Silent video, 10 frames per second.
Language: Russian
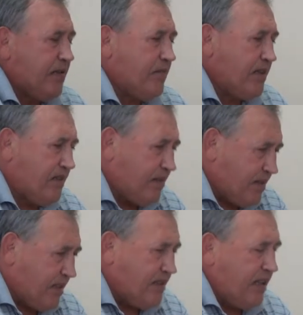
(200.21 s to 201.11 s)
Мы с
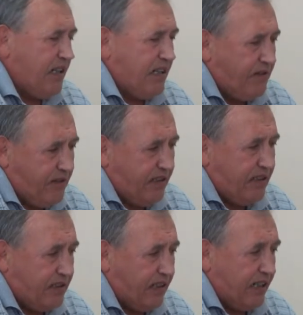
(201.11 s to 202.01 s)
ним встречали и
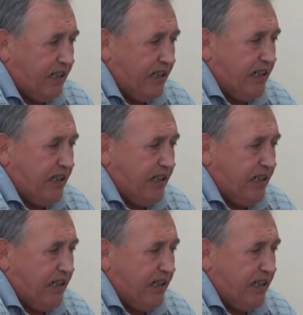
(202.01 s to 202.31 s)
говорили так.